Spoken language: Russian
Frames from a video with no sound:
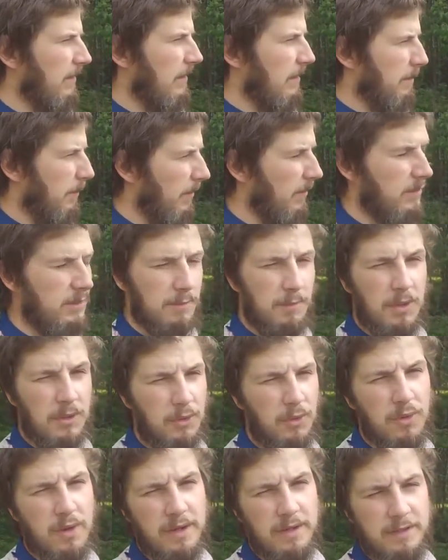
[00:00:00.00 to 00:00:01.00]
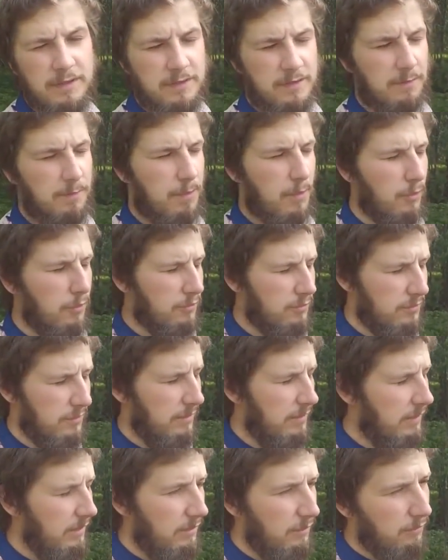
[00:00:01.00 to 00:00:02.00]
И поэтому оно роится просто,
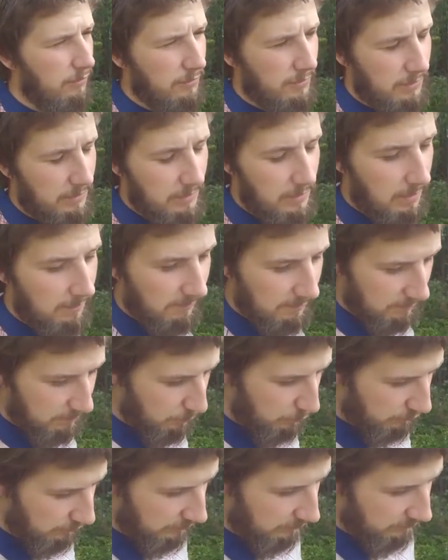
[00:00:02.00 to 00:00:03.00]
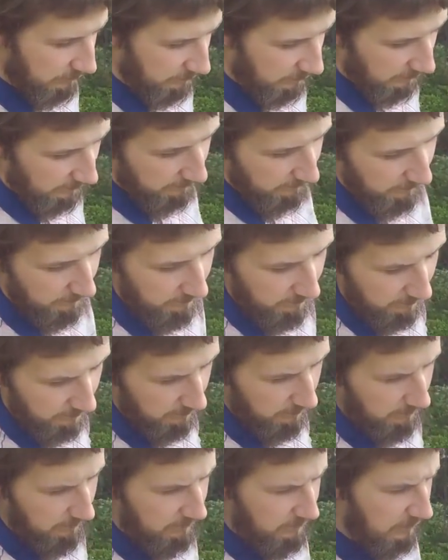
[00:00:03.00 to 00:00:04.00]
ее невозможно остановить.
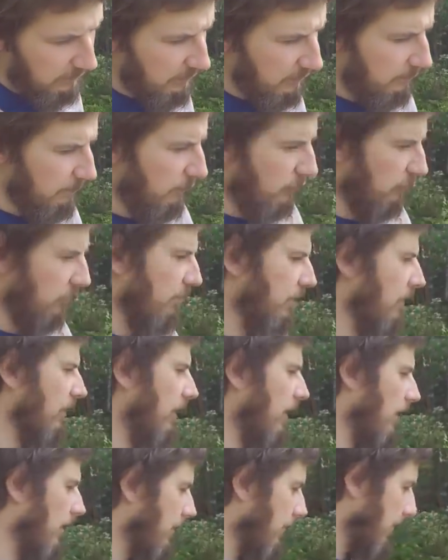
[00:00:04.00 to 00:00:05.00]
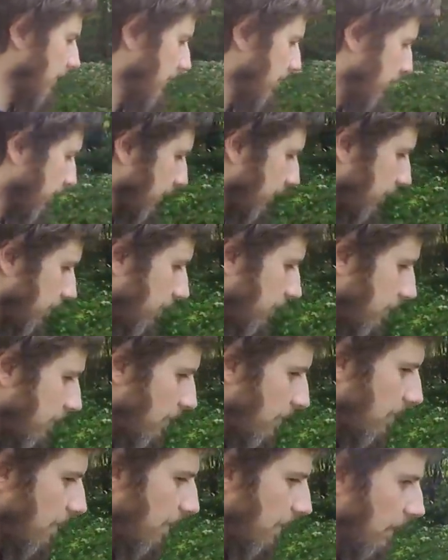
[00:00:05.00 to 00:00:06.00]
Э, делить еще было рано,
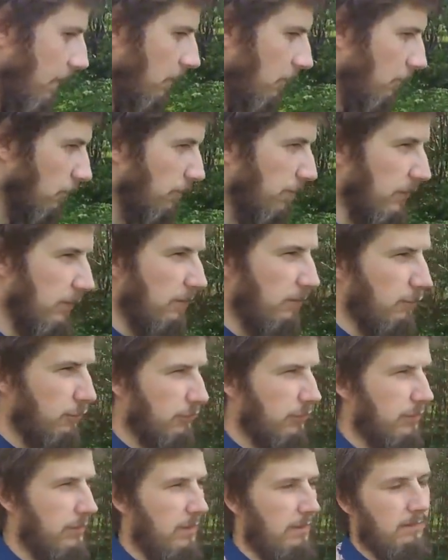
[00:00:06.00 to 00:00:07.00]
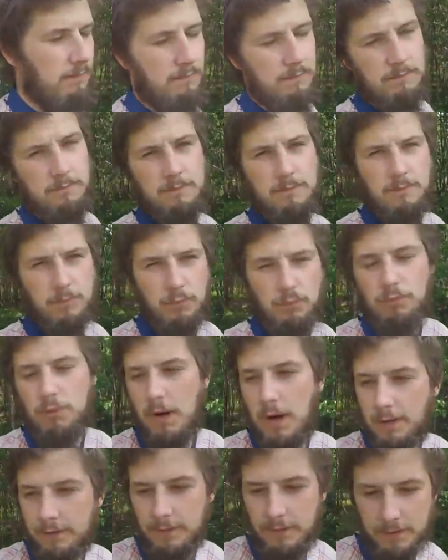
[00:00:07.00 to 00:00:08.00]
ну, потому что там, ну,
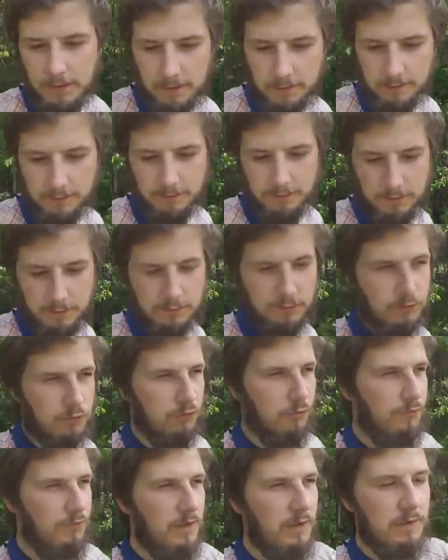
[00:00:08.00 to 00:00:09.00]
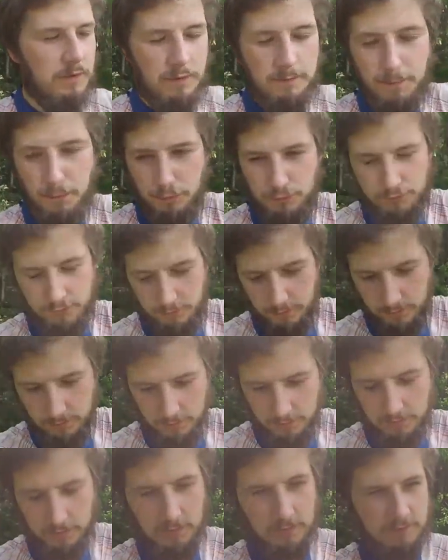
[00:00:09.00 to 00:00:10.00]
рано реально делить, еще взяток просто
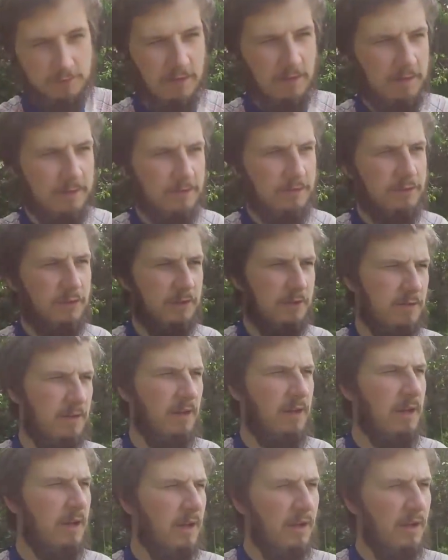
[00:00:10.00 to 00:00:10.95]
да колоссальный сейчас.